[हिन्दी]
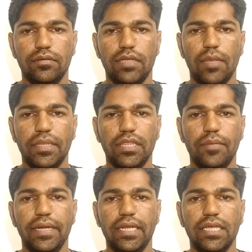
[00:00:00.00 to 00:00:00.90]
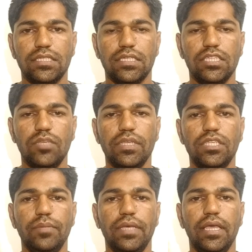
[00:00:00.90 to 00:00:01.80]
या मैथमेटिक्स किसी में
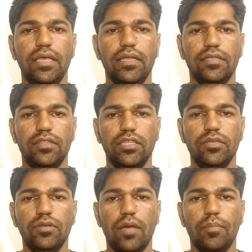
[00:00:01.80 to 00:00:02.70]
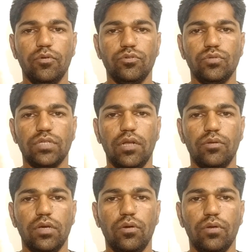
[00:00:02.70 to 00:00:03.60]
से भी तीन आपको चूज करना
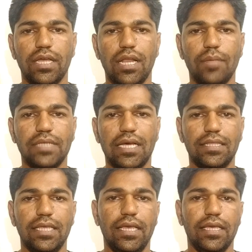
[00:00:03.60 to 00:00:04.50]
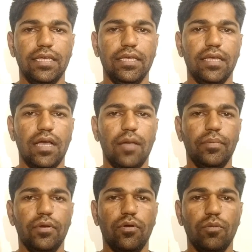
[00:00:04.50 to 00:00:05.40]
होता है और अगर आप चाहते हैं कि आप
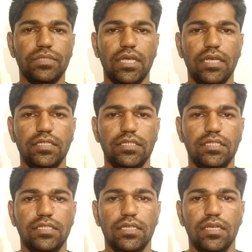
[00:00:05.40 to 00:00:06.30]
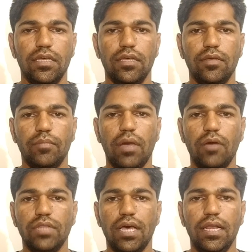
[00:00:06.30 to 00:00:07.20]
होम साइंस
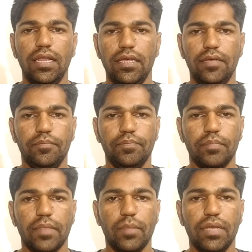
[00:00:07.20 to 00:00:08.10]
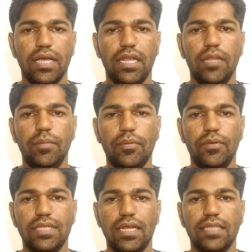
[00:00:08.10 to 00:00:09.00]
महाविद्यालय बीकानेर में
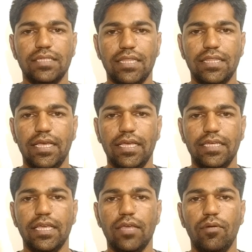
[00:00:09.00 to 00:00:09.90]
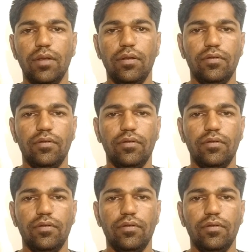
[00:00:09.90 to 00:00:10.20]
प्रवेश लेना चाहते हैं ये केवल